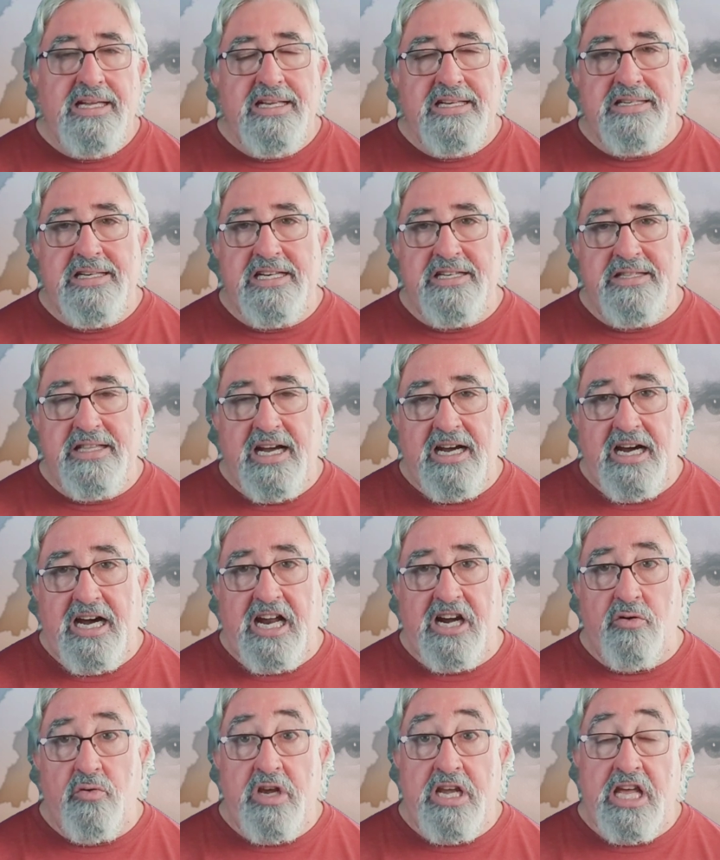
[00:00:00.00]
Se está
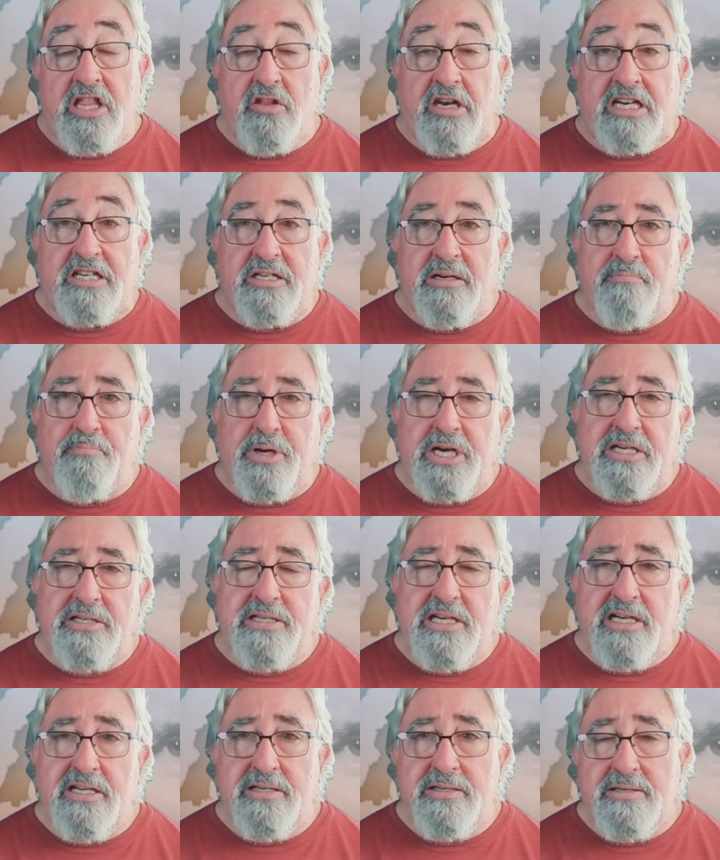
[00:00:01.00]
arruinando las
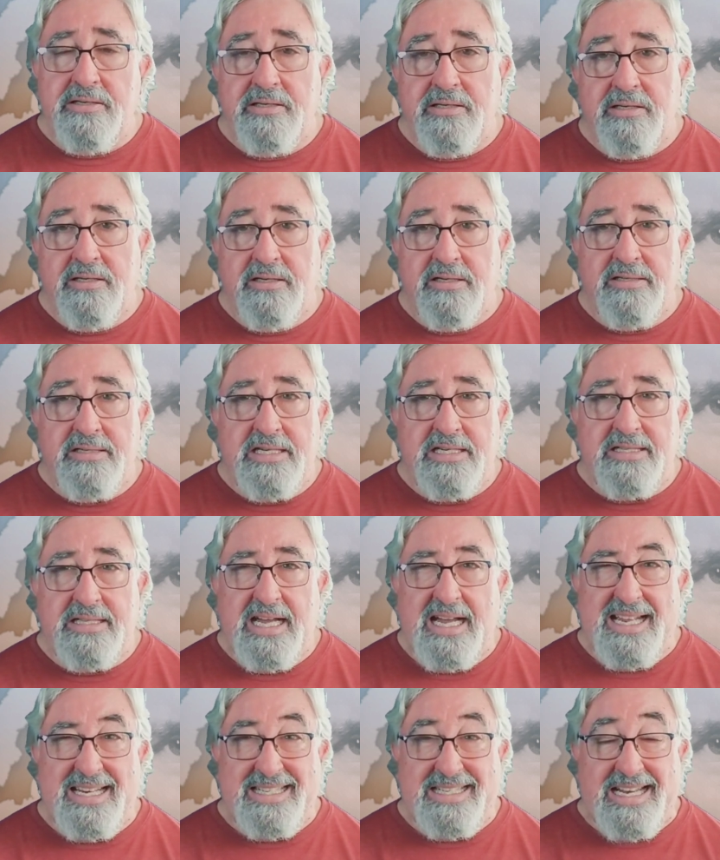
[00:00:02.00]
empresas, se
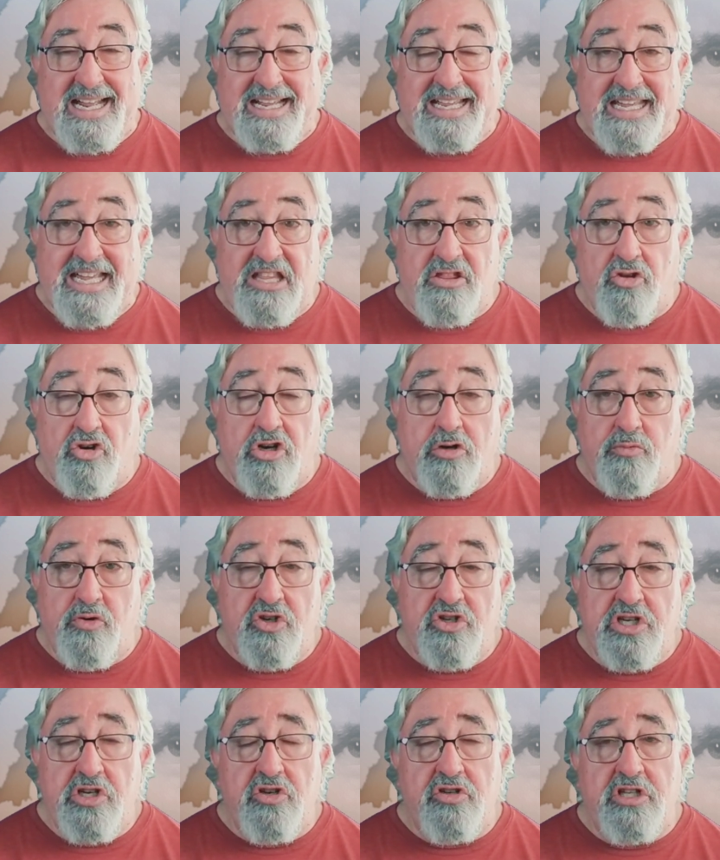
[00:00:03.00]
está saqueando los
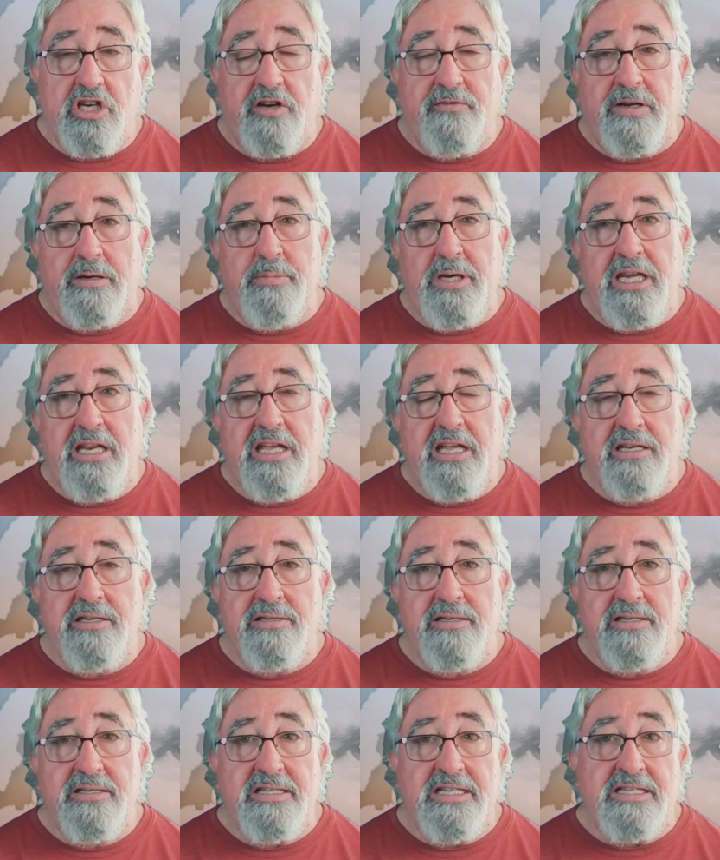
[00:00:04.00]
bolsillos de las
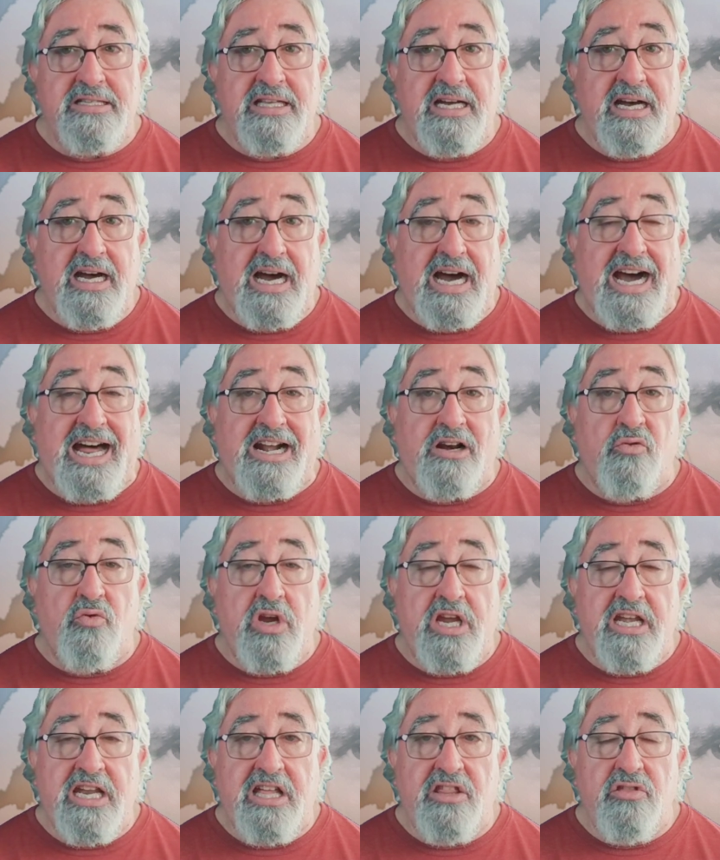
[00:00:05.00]
familias, se está
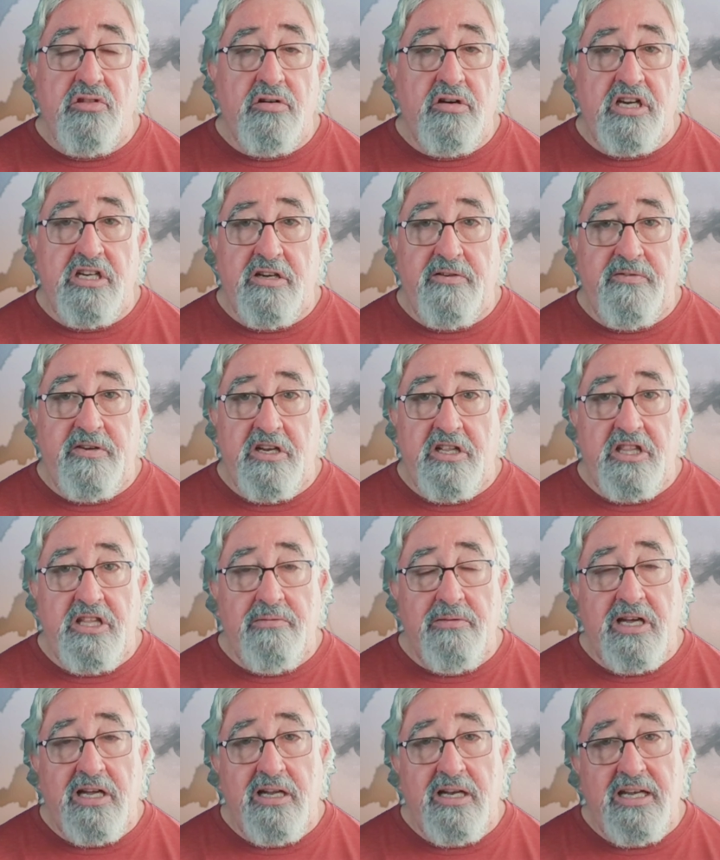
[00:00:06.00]
arruinando, en
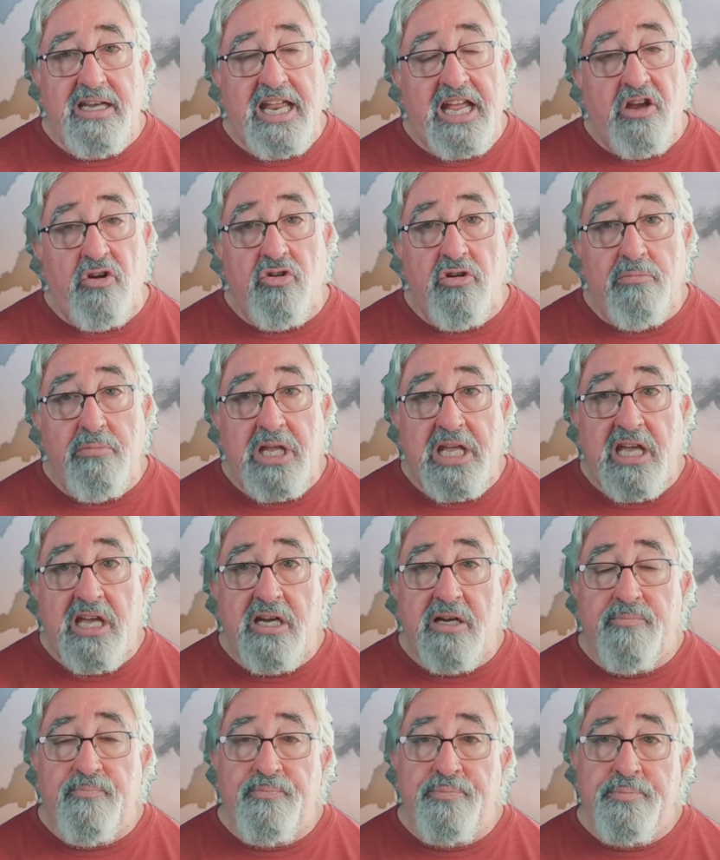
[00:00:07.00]
definitiva, la economía